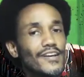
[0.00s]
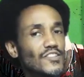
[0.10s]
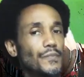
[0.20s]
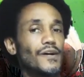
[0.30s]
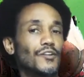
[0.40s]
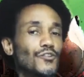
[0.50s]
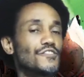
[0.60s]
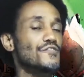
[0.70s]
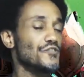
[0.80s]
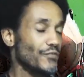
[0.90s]
esse
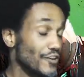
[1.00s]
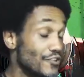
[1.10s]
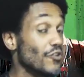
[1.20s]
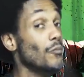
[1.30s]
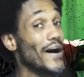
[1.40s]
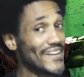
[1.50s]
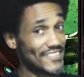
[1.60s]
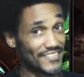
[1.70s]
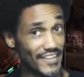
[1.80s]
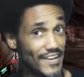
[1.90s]
Predador se divertiu
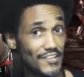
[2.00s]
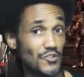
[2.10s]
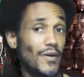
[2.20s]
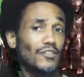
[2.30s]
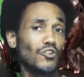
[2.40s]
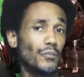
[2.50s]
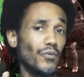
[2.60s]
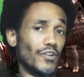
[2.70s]
bastante, matou